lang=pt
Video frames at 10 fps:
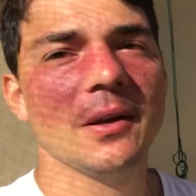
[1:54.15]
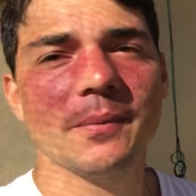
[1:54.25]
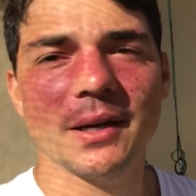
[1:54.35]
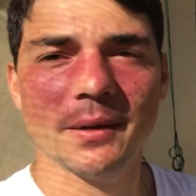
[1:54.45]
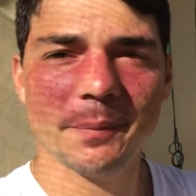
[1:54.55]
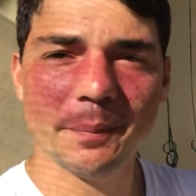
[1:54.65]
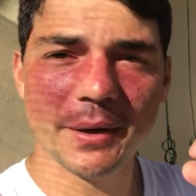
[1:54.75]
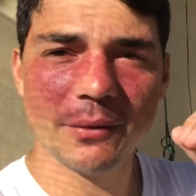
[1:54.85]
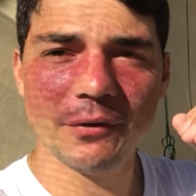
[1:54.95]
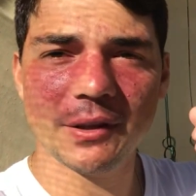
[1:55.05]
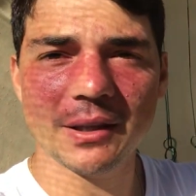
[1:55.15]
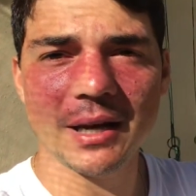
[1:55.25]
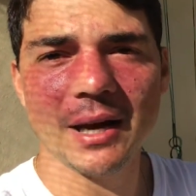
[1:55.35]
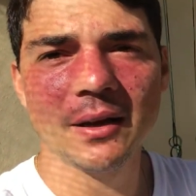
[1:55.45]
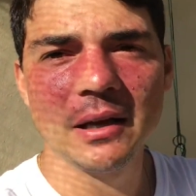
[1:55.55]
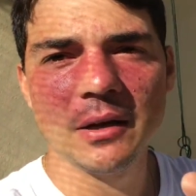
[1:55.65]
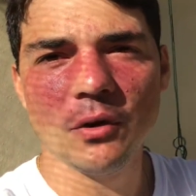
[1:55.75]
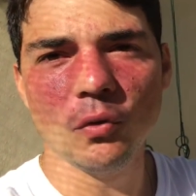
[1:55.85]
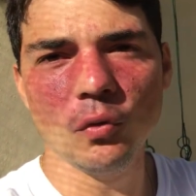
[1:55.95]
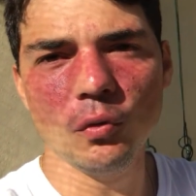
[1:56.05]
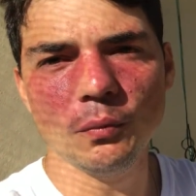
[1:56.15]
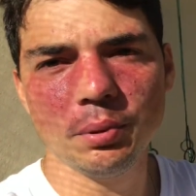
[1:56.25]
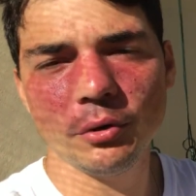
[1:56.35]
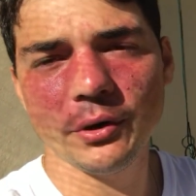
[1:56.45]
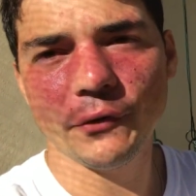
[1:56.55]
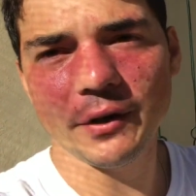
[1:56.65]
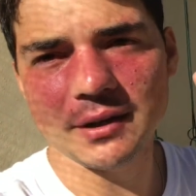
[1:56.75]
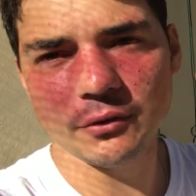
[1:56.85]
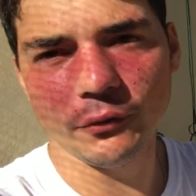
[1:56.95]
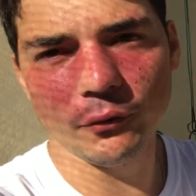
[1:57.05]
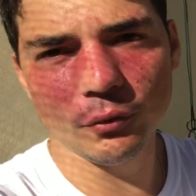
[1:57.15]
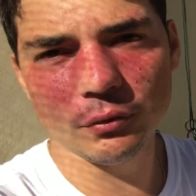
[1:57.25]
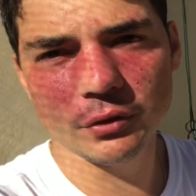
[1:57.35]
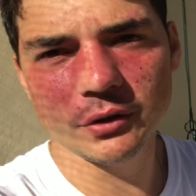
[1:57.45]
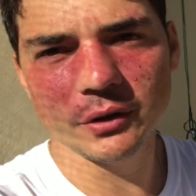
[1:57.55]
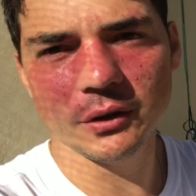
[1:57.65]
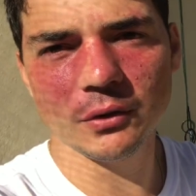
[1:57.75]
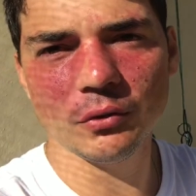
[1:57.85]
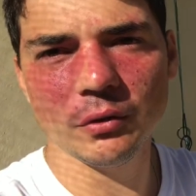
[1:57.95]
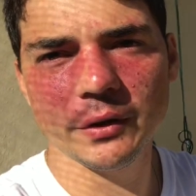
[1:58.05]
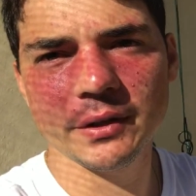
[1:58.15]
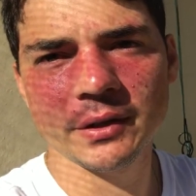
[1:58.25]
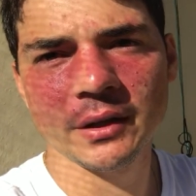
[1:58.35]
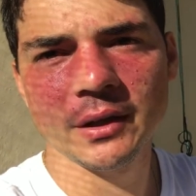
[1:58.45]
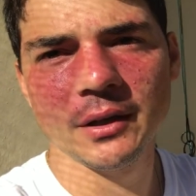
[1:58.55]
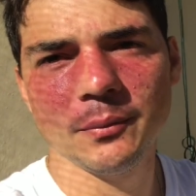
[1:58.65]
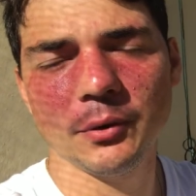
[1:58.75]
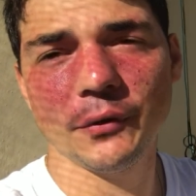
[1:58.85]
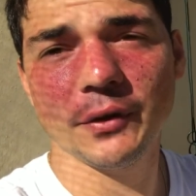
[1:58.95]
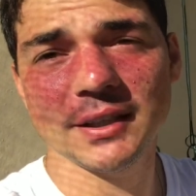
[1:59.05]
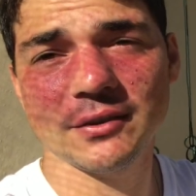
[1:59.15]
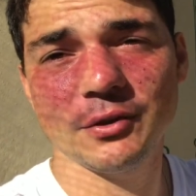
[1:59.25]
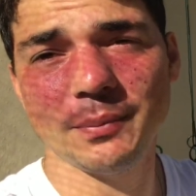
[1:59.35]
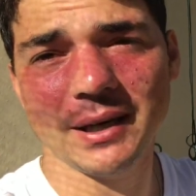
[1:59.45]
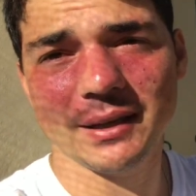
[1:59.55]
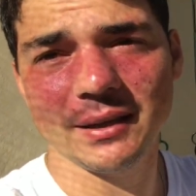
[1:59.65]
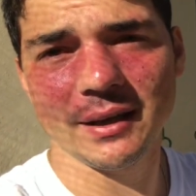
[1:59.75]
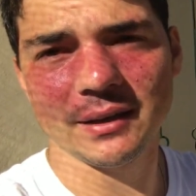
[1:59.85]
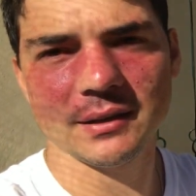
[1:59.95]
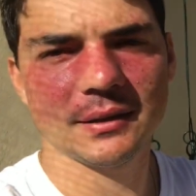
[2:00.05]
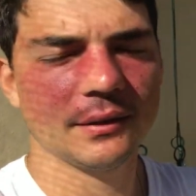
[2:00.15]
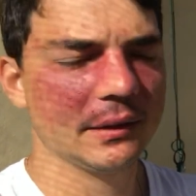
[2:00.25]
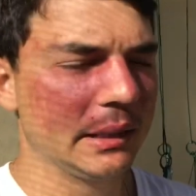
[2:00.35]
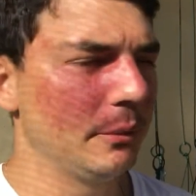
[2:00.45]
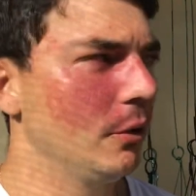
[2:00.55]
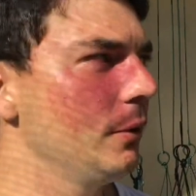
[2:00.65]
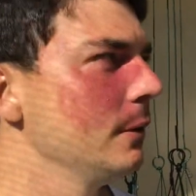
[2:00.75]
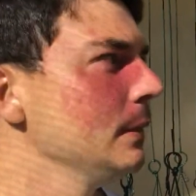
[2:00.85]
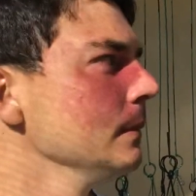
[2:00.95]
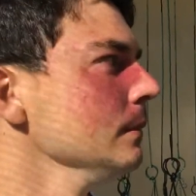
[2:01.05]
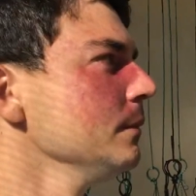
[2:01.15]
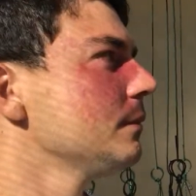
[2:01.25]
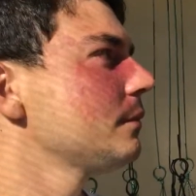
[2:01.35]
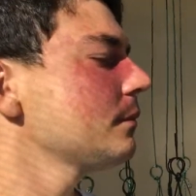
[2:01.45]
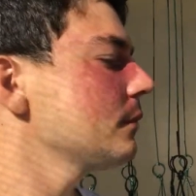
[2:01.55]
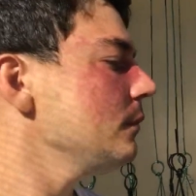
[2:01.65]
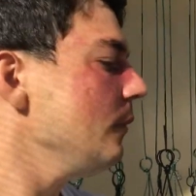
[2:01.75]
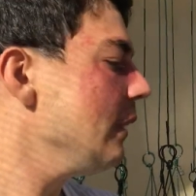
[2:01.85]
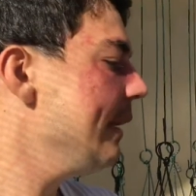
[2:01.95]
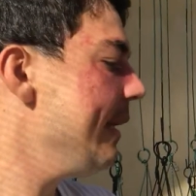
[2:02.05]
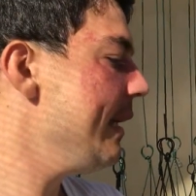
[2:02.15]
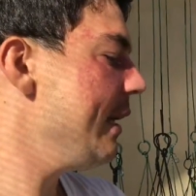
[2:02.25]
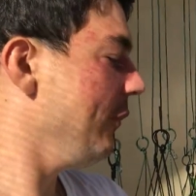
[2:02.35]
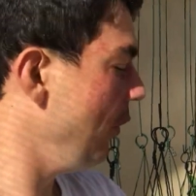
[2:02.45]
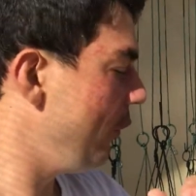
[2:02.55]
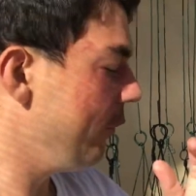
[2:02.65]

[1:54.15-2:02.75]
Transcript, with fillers: para evitar 1. Um, proliferação de fungos e 2. Proliferação de bactérias, tá bom? É, vou,